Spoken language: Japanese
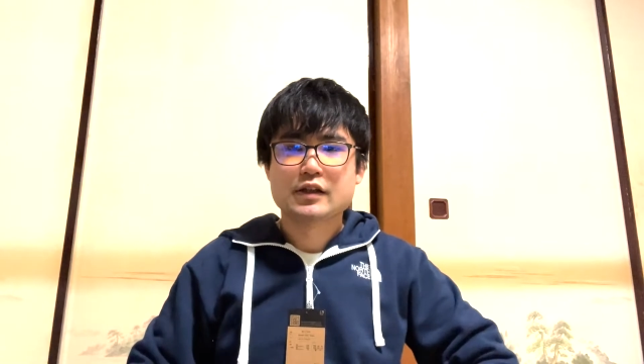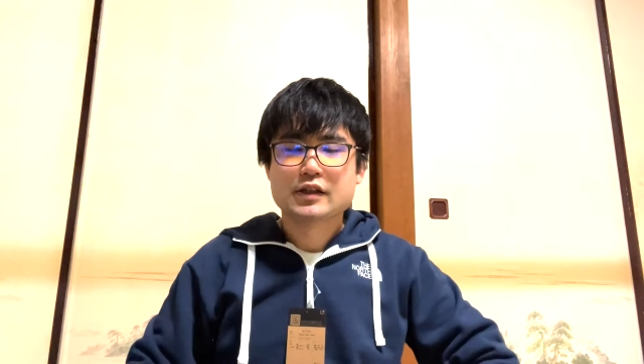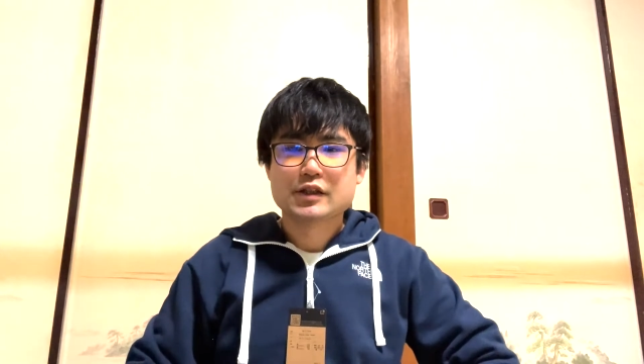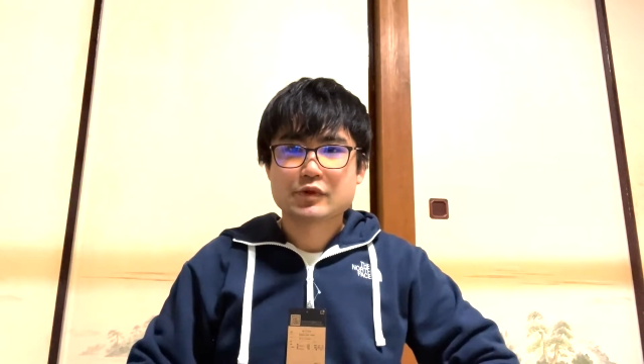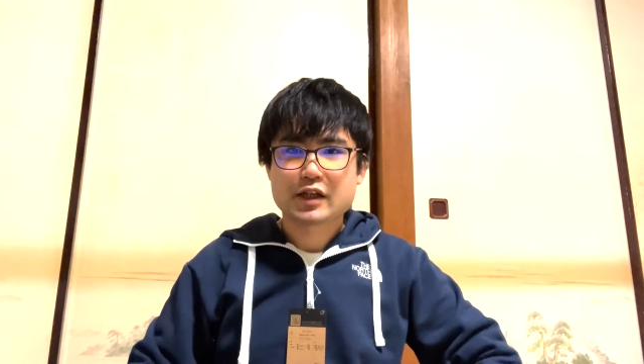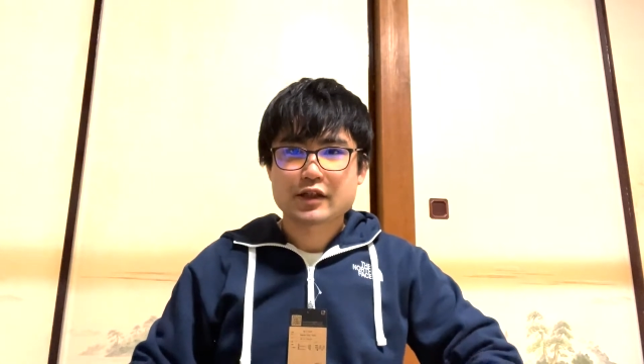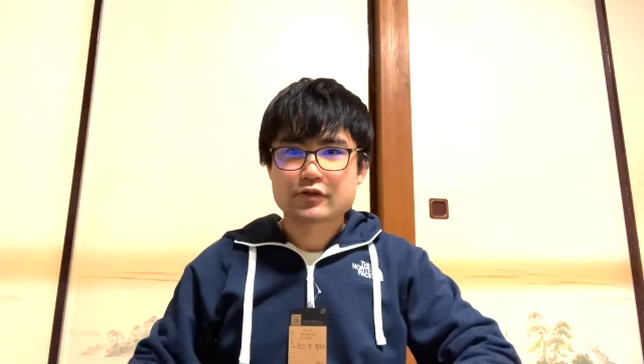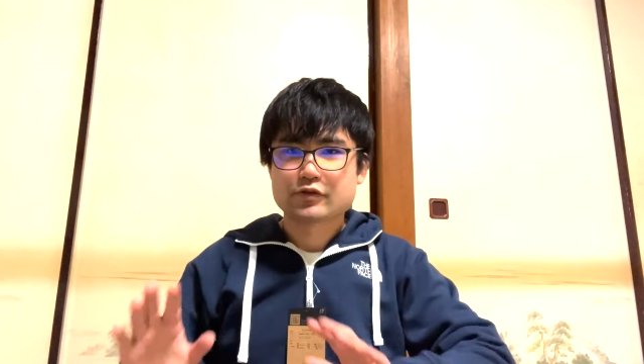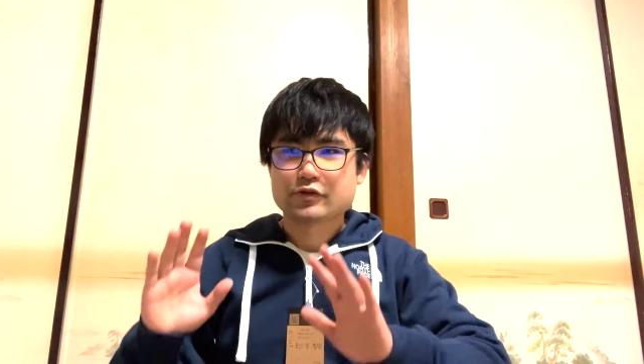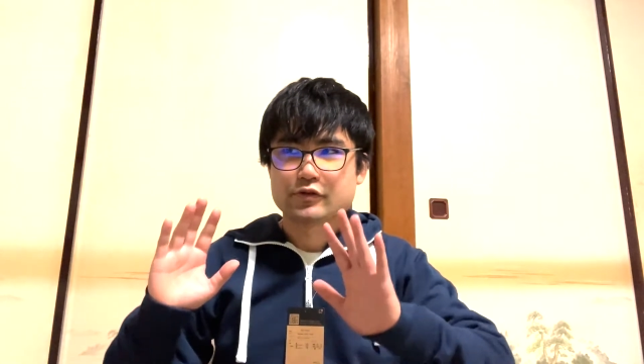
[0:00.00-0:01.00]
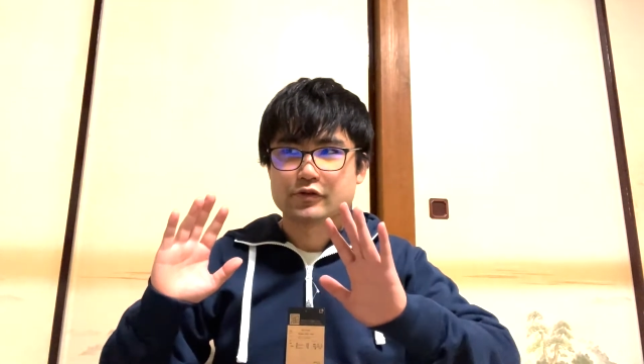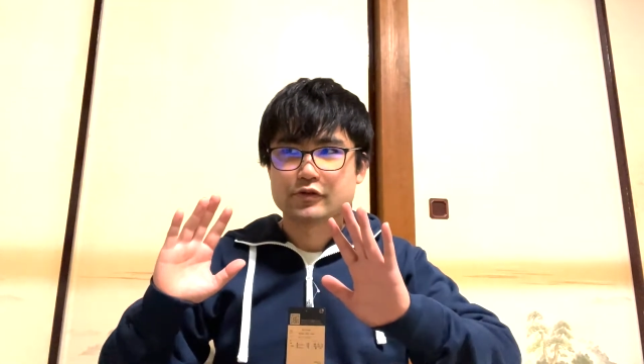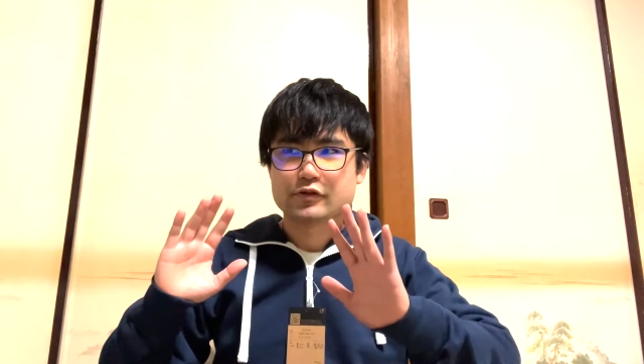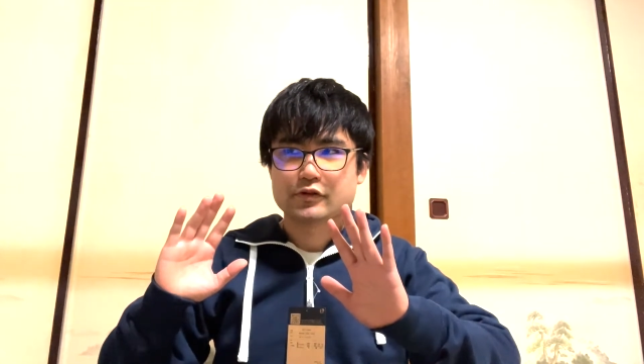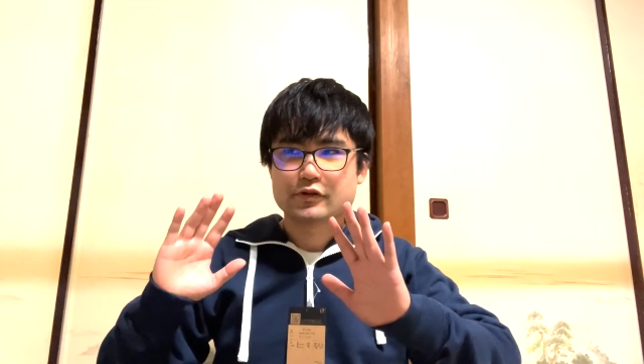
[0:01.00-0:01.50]
でもなんかその、
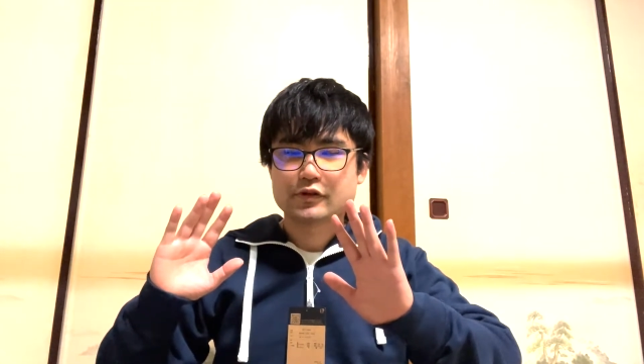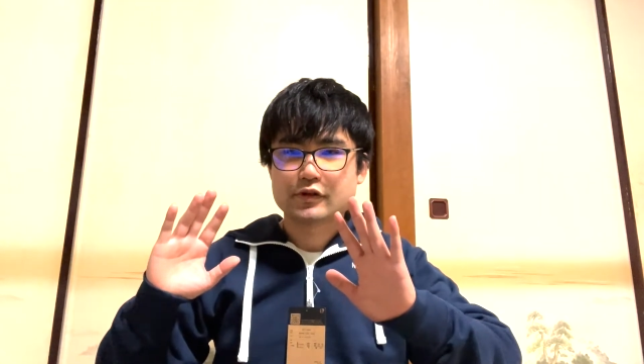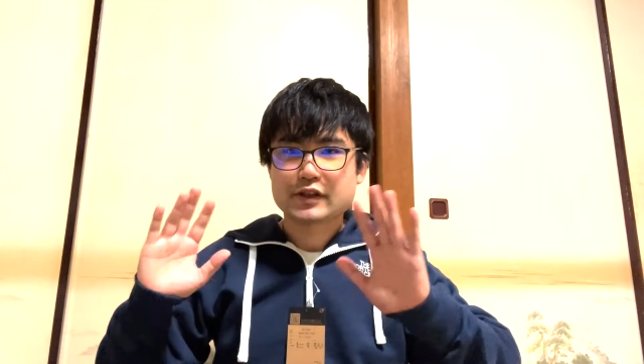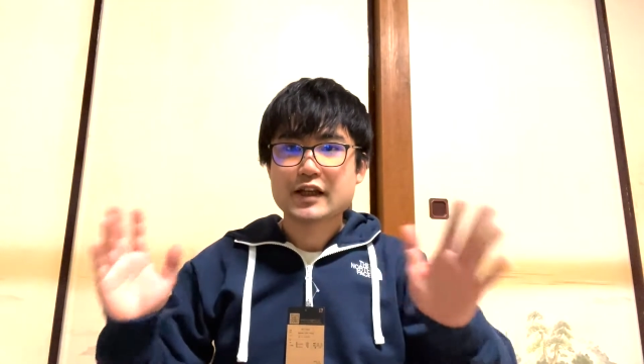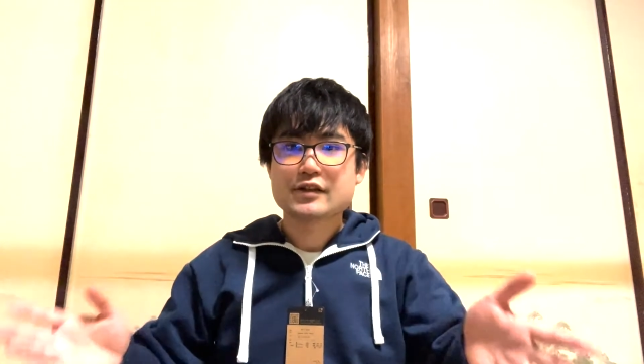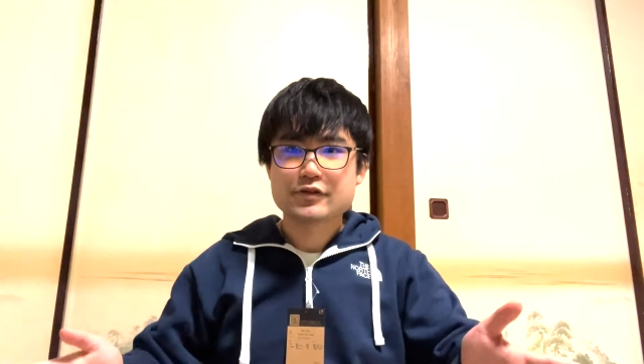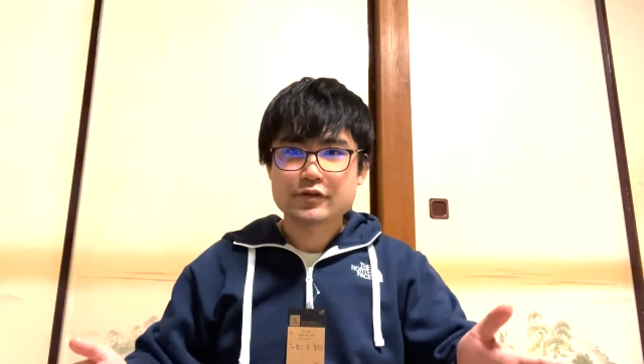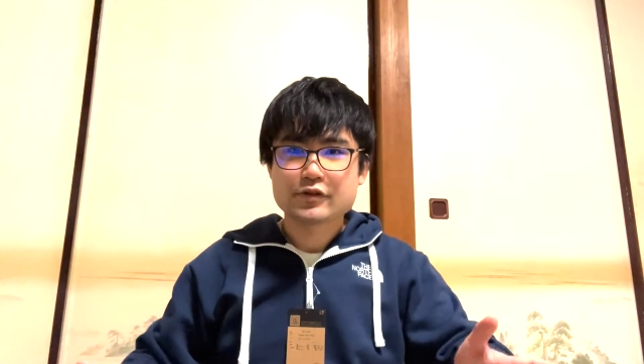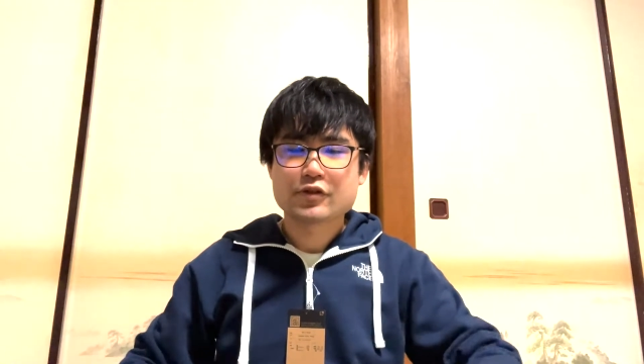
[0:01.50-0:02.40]
サイズ